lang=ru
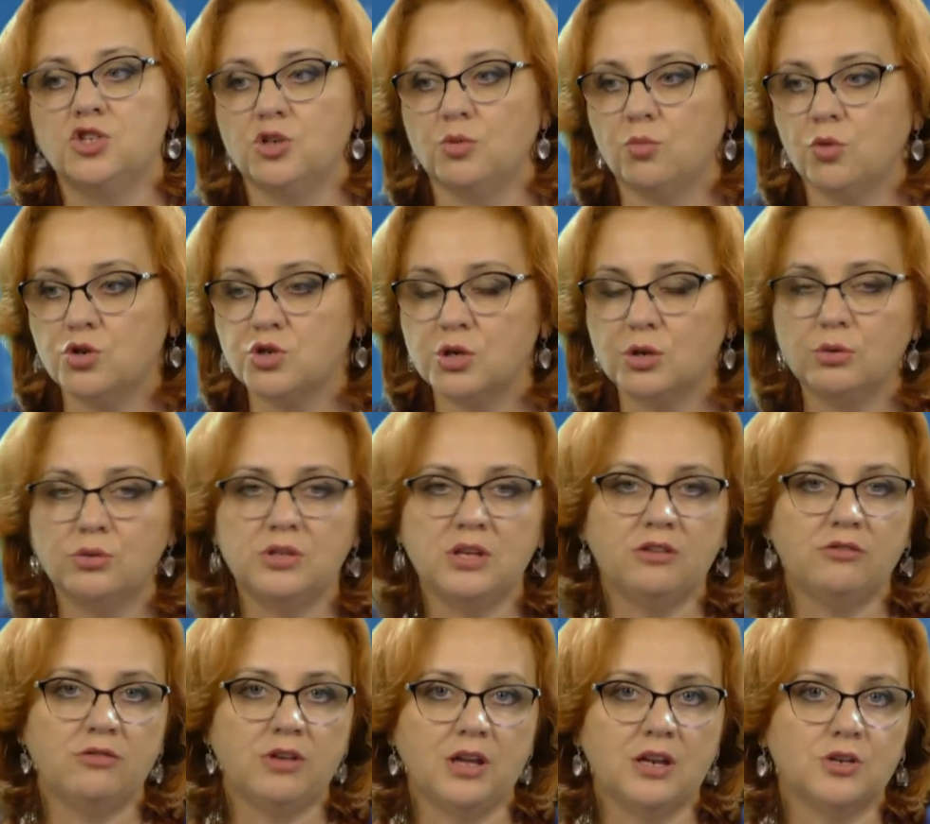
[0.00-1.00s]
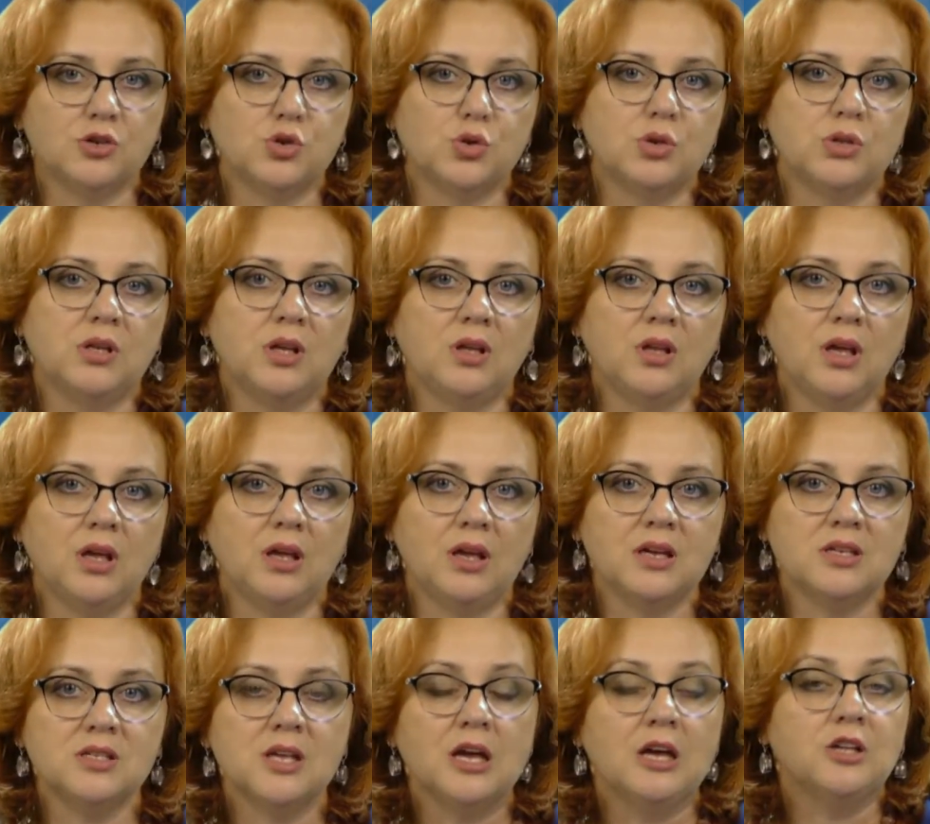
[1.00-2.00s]
Чем больше людей верят, что деньги
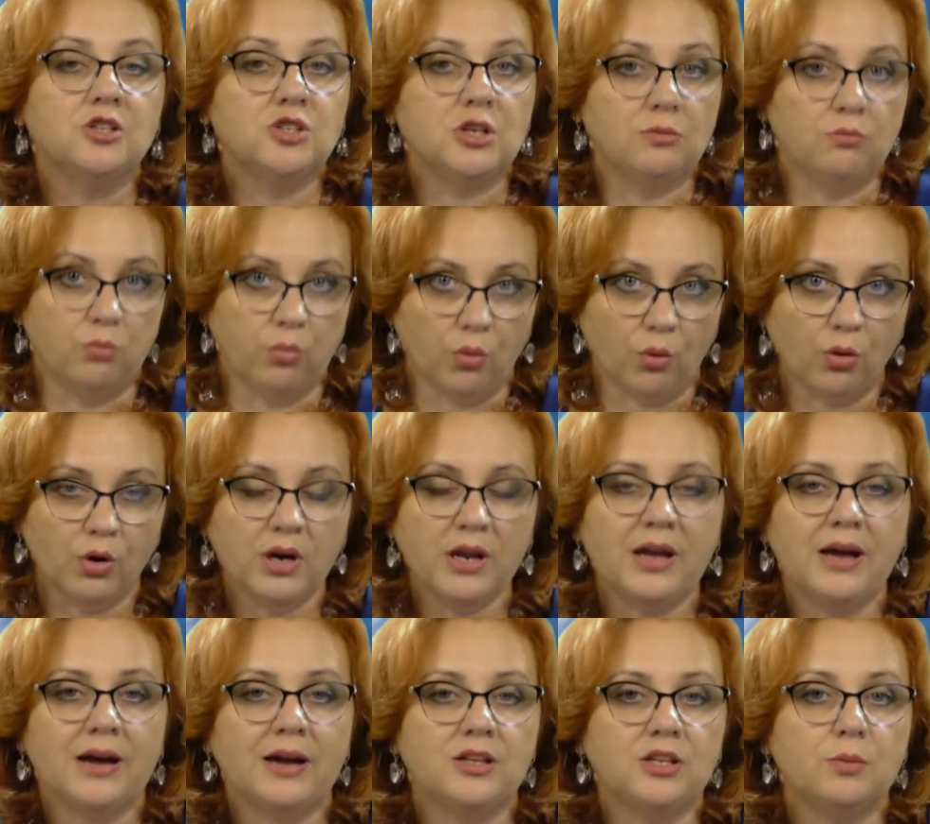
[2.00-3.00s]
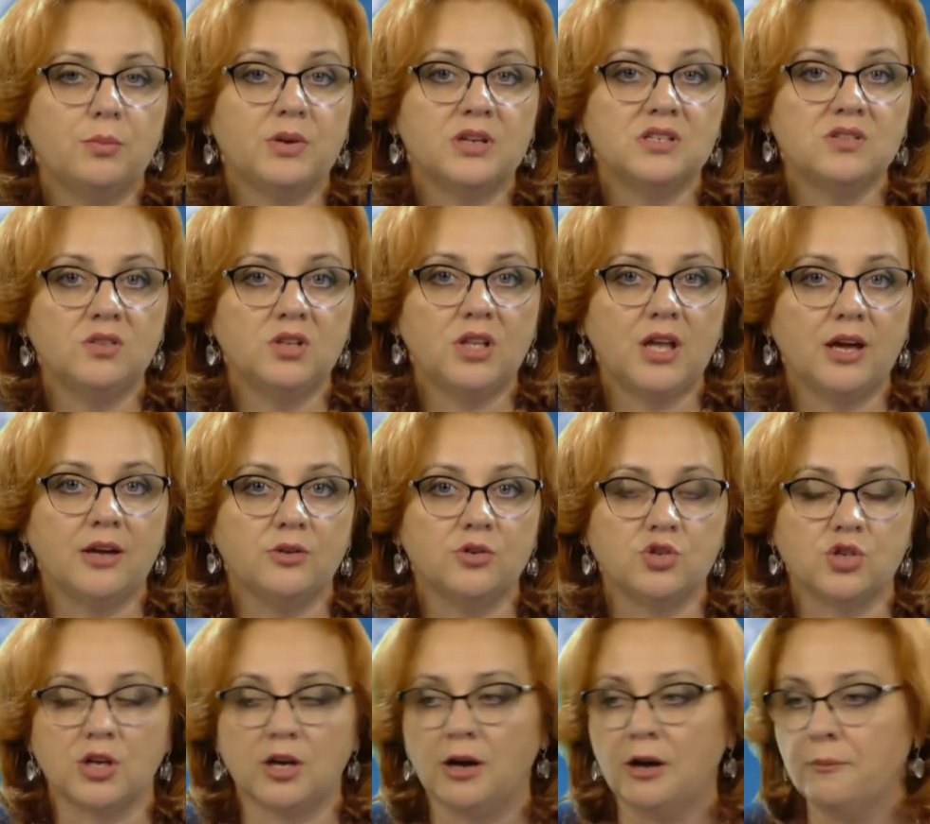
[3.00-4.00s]
есть, тем более они
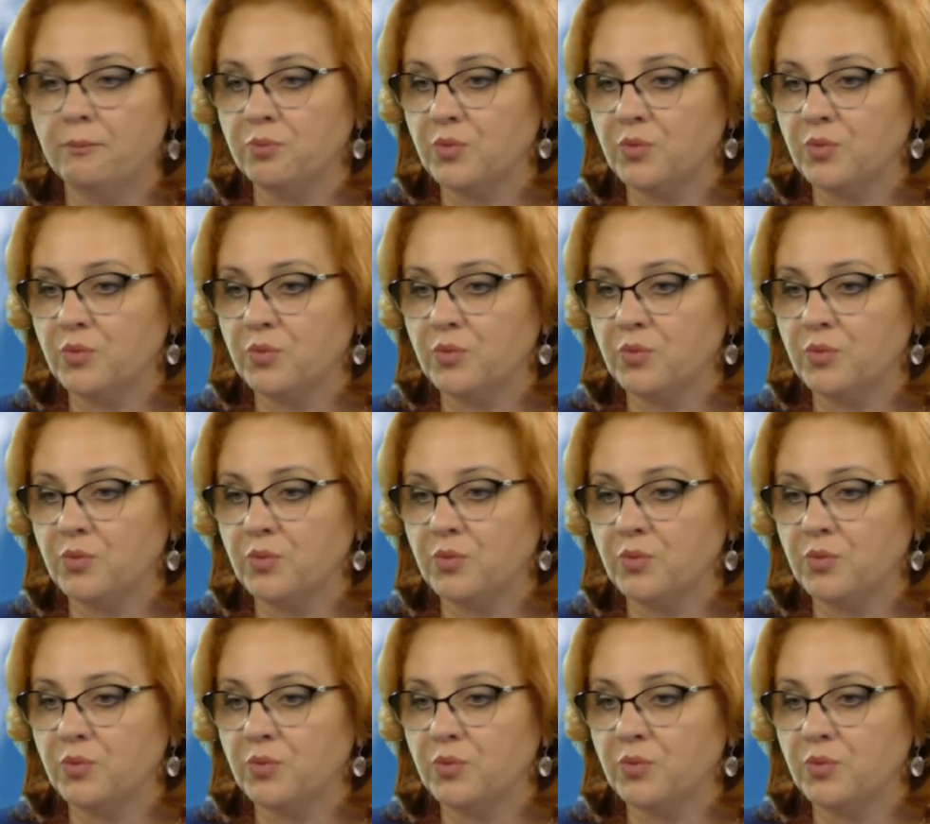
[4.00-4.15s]
процветающие.